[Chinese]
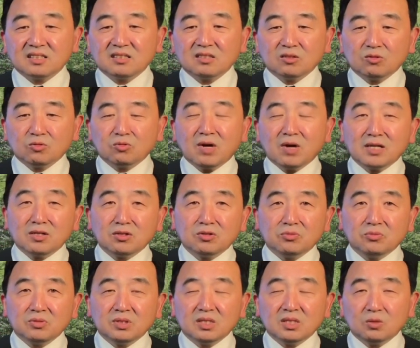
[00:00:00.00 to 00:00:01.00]
突然
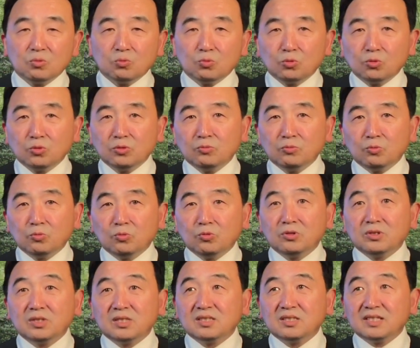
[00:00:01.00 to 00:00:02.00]
出事，无论无
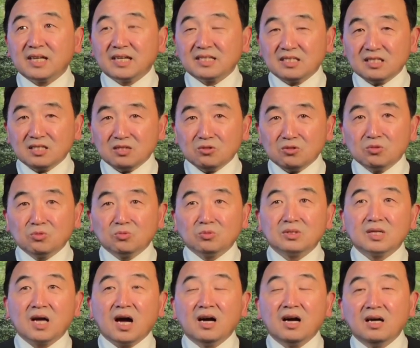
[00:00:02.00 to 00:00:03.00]
论是在金
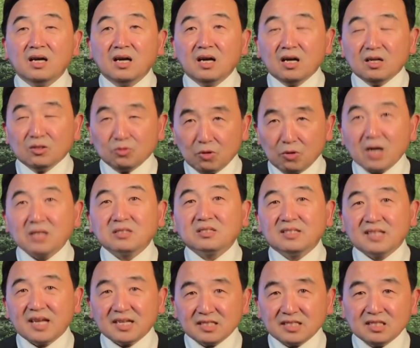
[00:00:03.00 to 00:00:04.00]
融上，主要
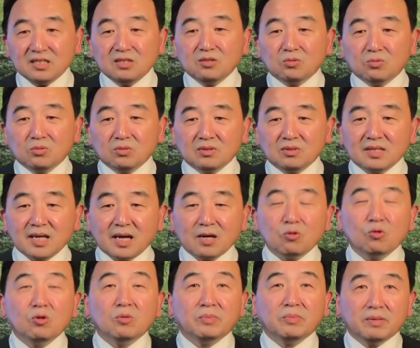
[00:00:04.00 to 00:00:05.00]
是在金融，在
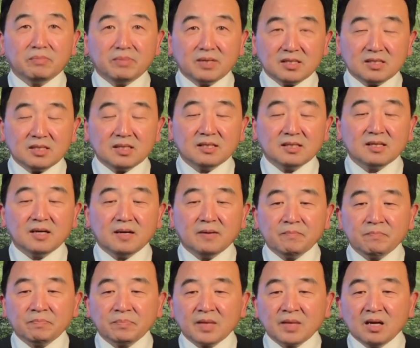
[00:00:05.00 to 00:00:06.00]
货币本身上，
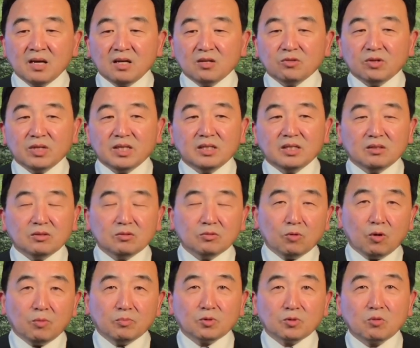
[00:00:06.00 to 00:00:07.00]
所以
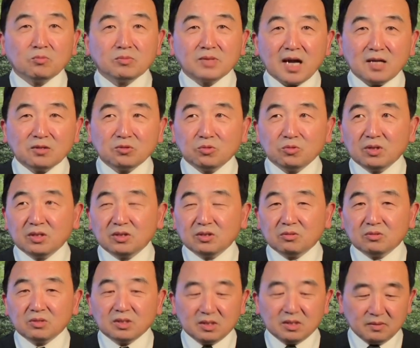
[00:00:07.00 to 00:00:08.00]
我们通常说
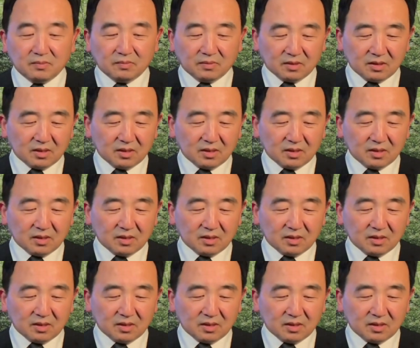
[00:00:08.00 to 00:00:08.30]
就是。